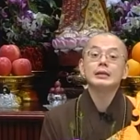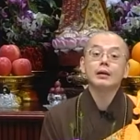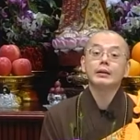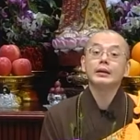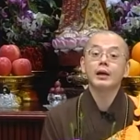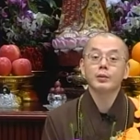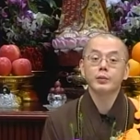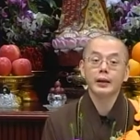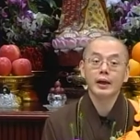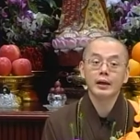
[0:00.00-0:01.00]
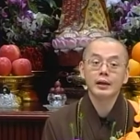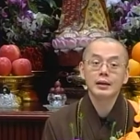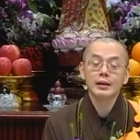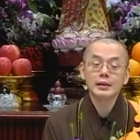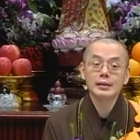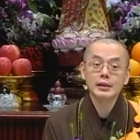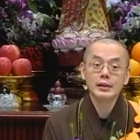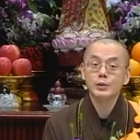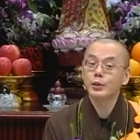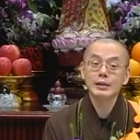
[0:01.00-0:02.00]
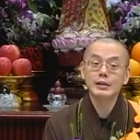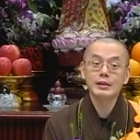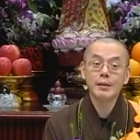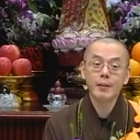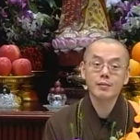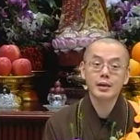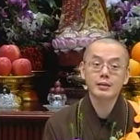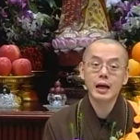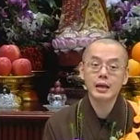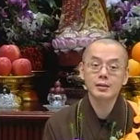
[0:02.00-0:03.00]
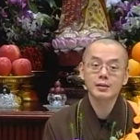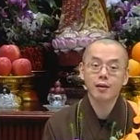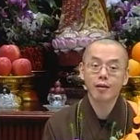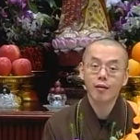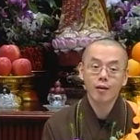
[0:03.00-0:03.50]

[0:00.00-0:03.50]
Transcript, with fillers: 少听到，对不对？现在全世界报章杂志啊，